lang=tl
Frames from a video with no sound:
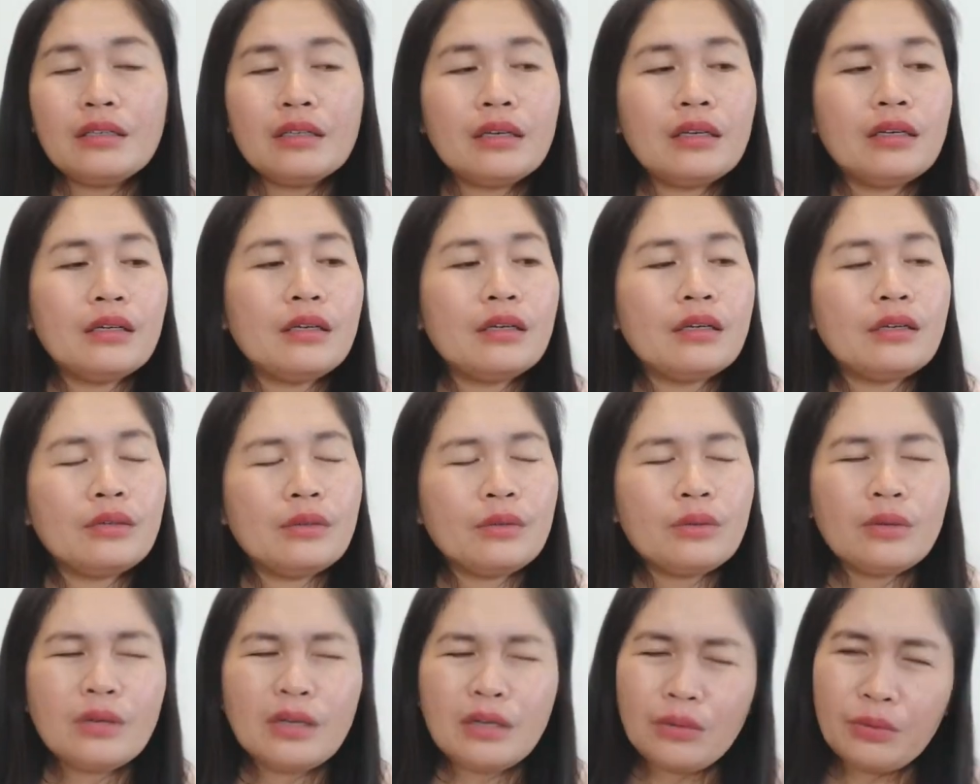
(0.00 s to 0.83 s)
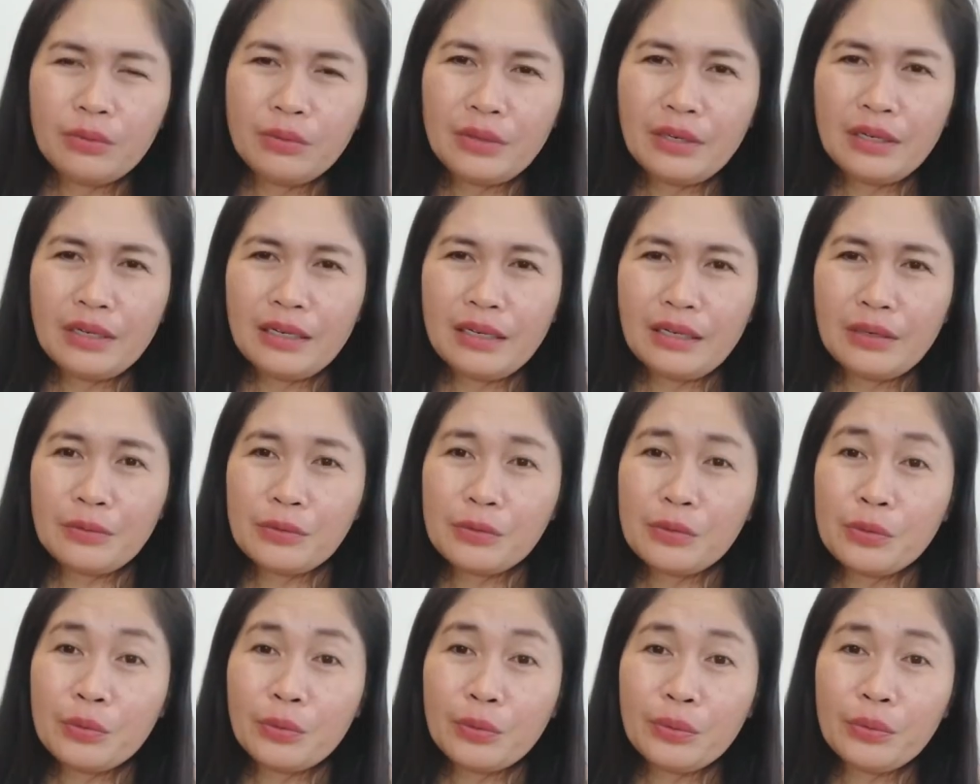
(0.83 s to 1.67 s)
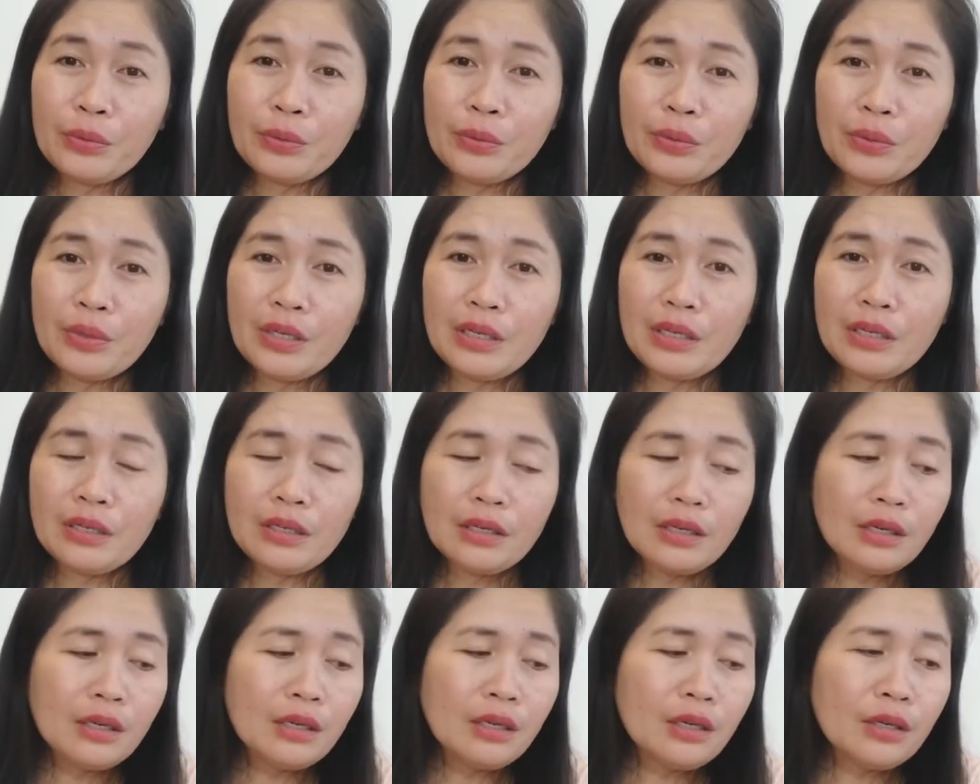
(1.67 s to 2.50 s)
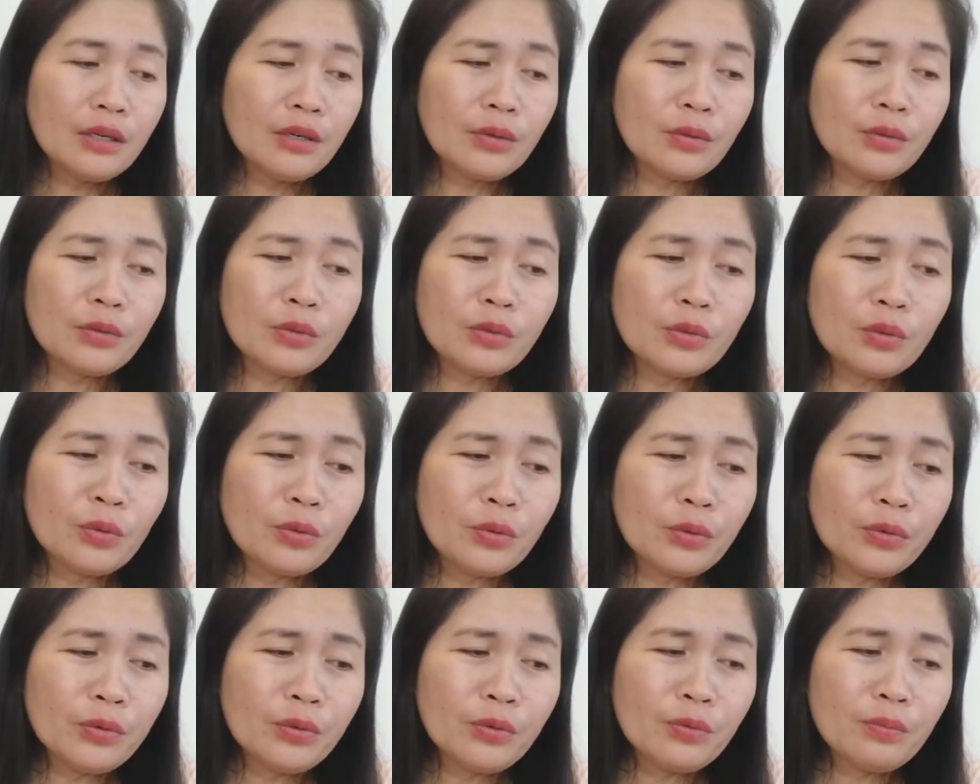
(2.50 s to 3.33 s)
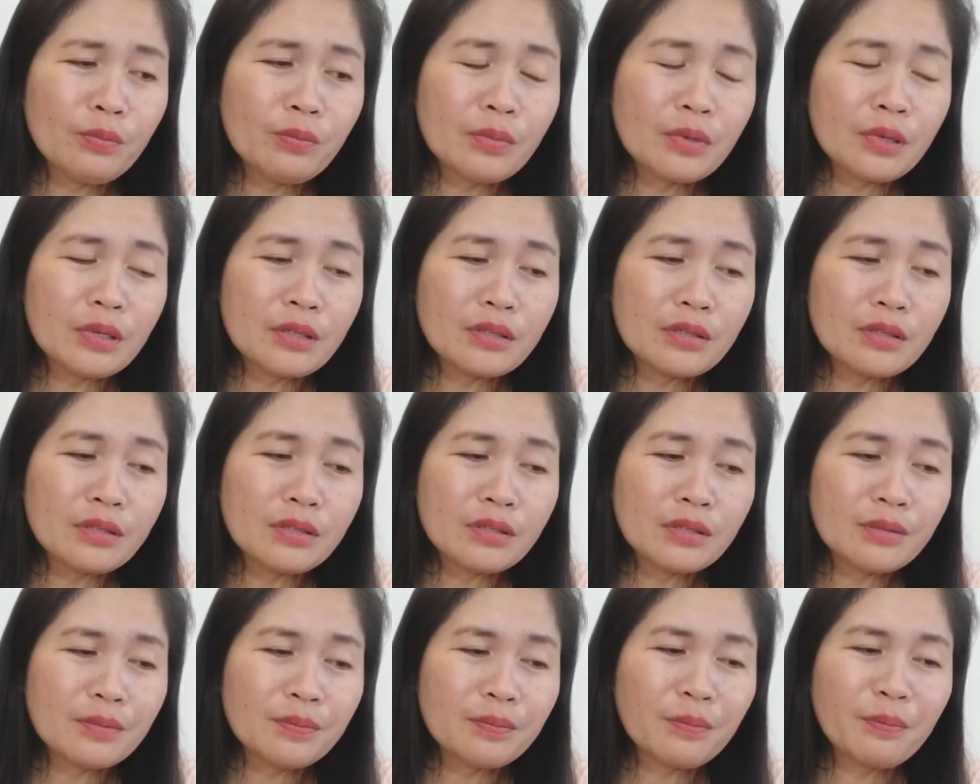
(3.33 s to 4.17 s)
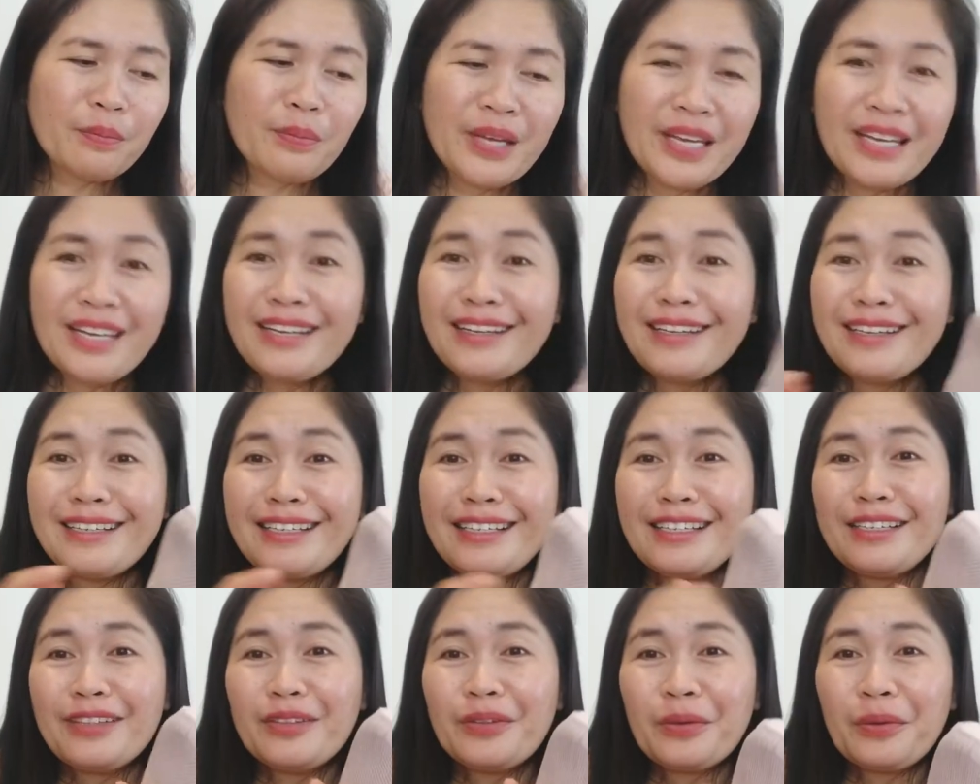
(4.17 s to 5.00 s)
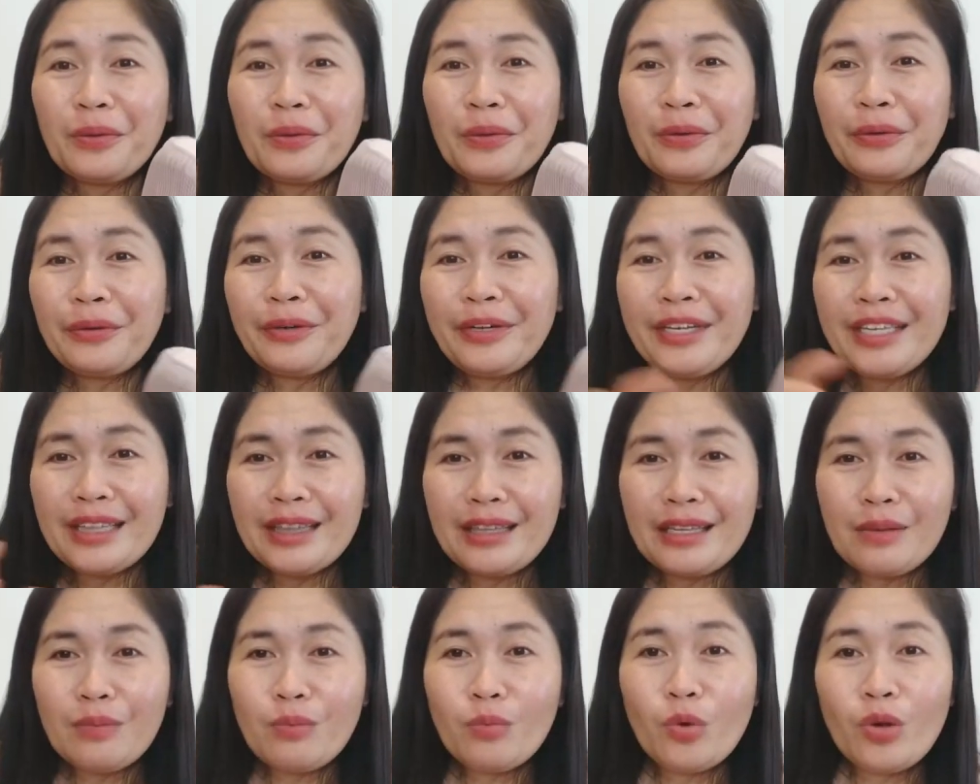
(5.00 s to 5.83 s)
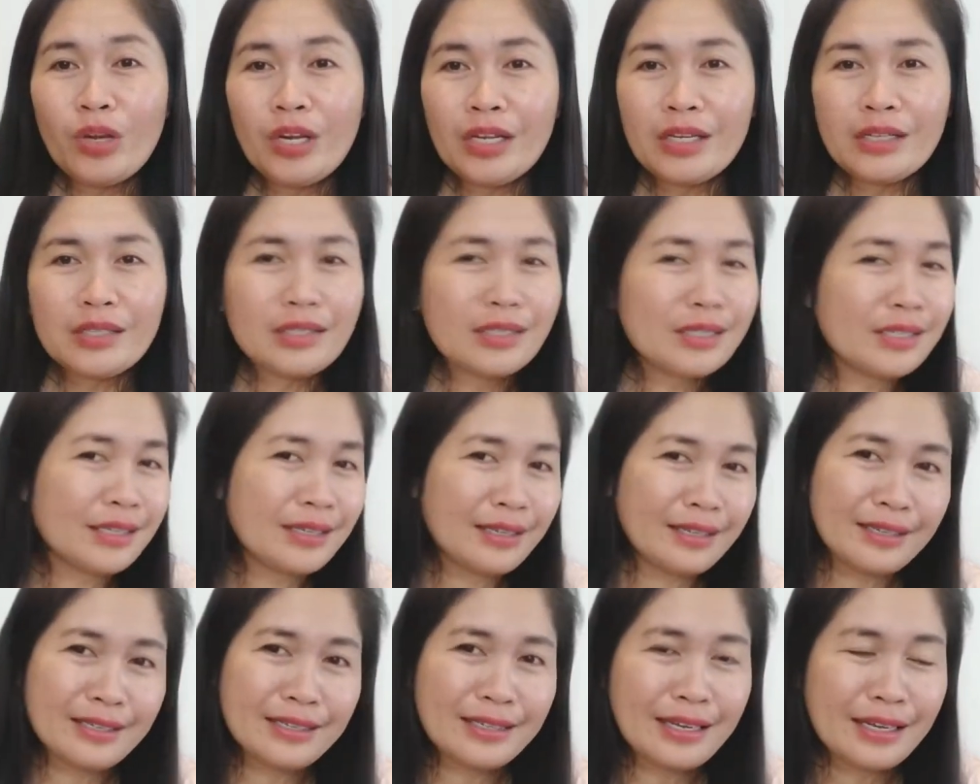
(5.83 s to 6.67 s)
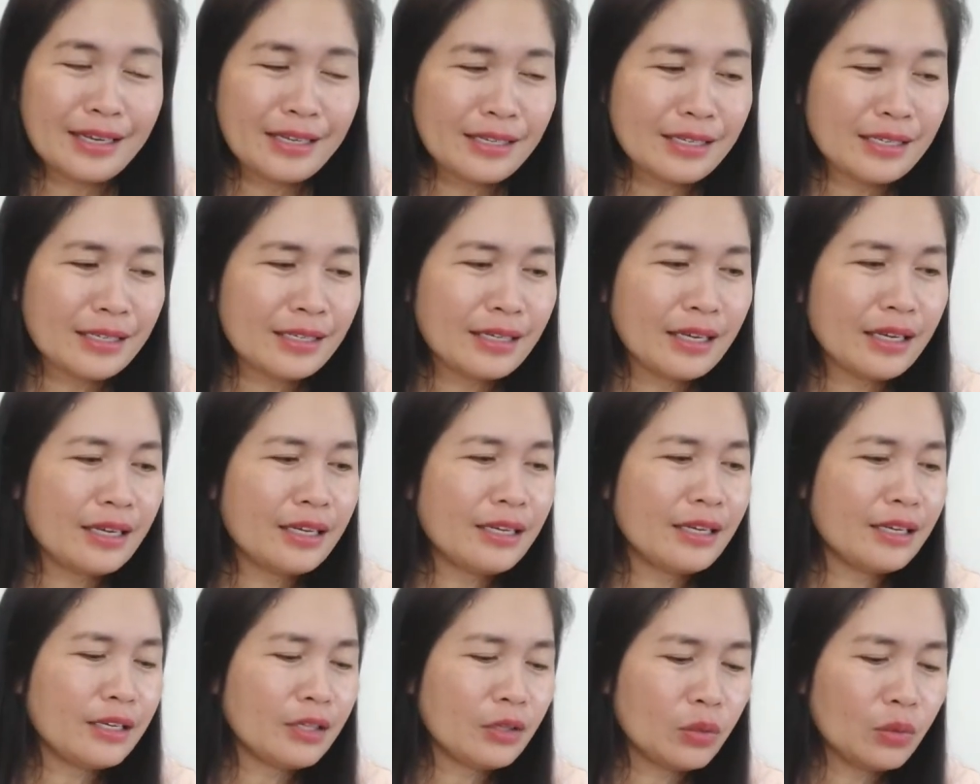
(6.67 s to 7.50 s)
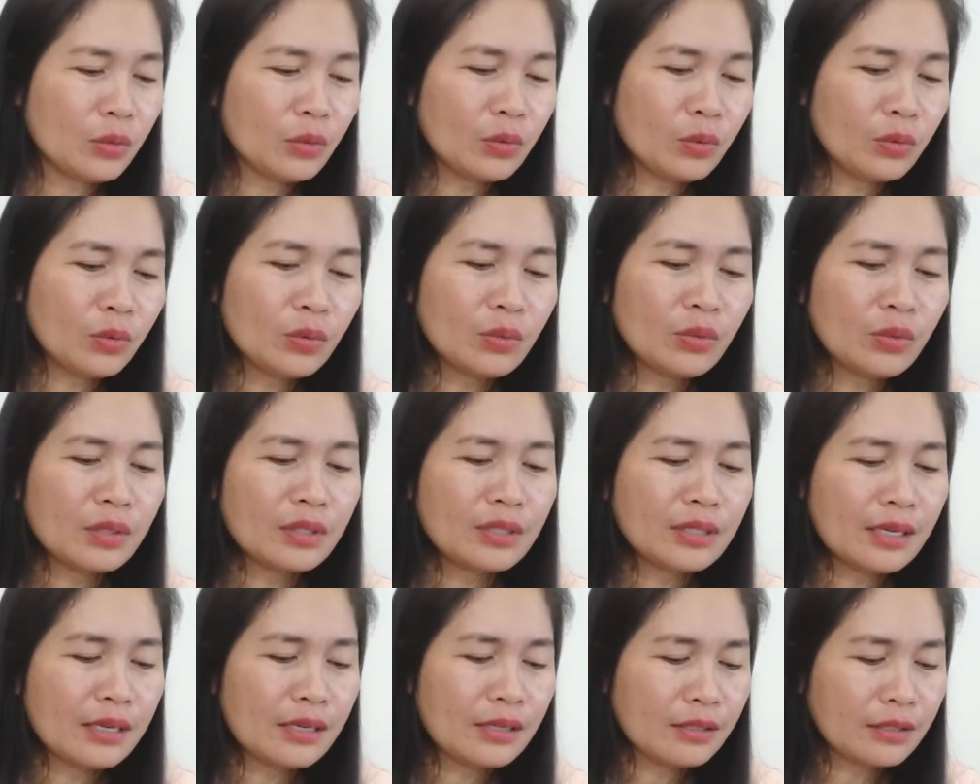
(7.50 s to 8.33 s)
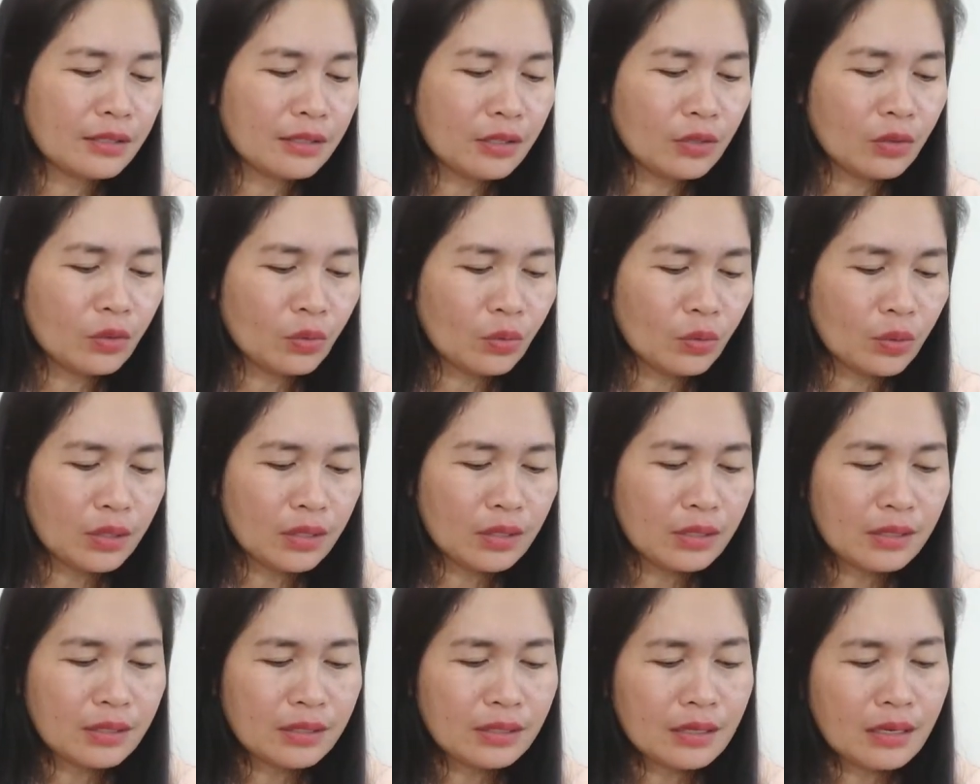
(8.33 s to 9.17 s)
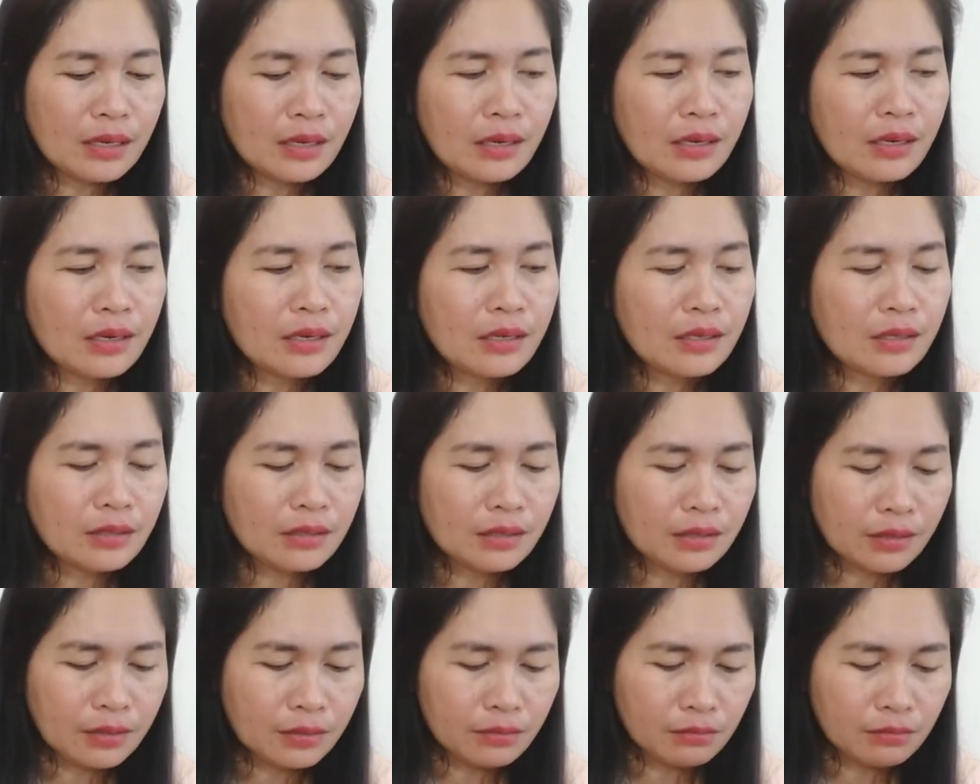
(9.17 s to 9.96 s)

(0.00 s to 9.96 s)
Kaya kinuha ko na lang. Gusto ko yung gusto ko yung mas pink dito or itim. Wala silang size. Kaya itong size na to is size